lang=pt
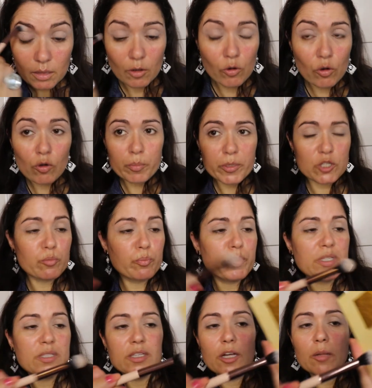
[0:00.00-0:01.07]
Com o mesmo
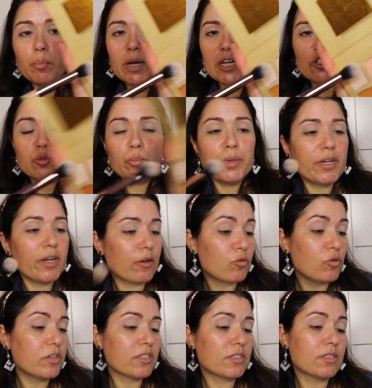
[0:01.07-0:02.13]
pincel passo para a
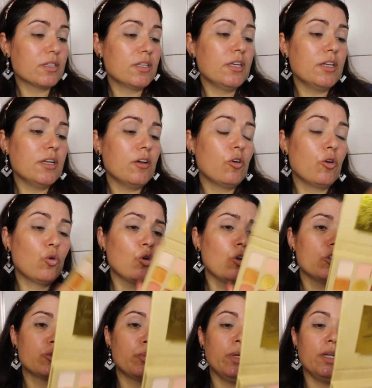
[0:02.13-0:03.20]
cor a seguir, ah,
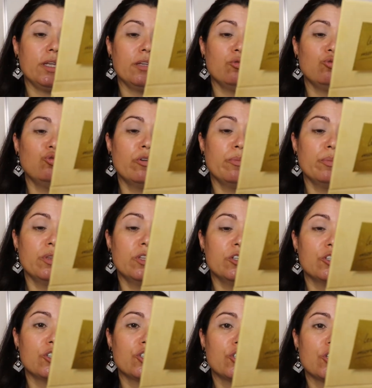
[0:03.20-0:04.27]
o nome
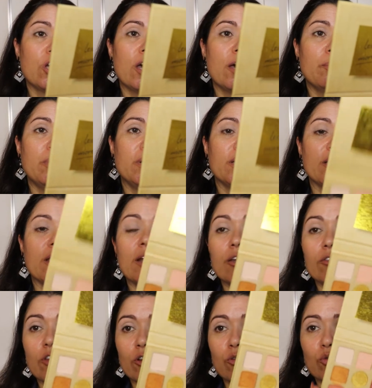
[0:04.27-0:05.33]
das paleta
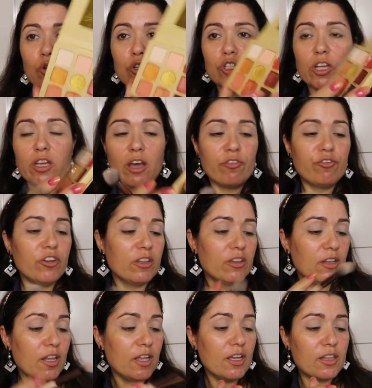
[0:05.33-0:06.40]
não tem cores nem à frente
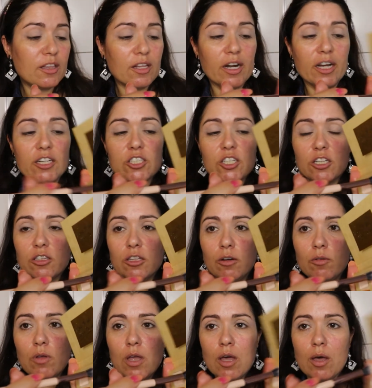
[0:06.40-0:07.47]
nem atrás,
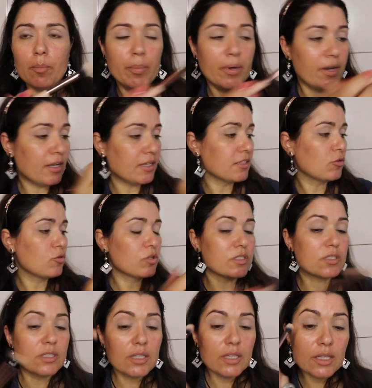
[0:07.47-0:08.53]
então para a cor
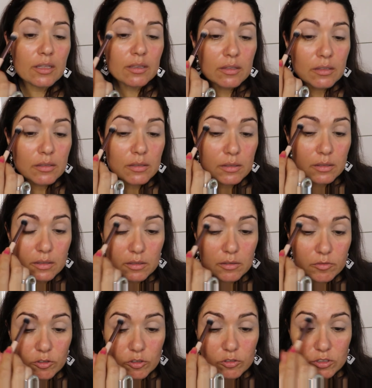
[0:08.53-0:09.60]
seguinte e
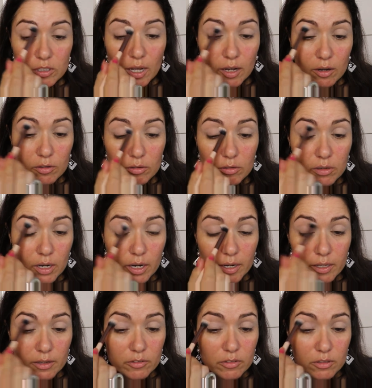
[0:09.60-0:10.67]
vou já colocar
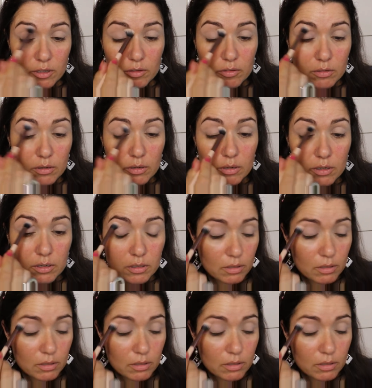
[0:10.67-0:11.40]
esta cor.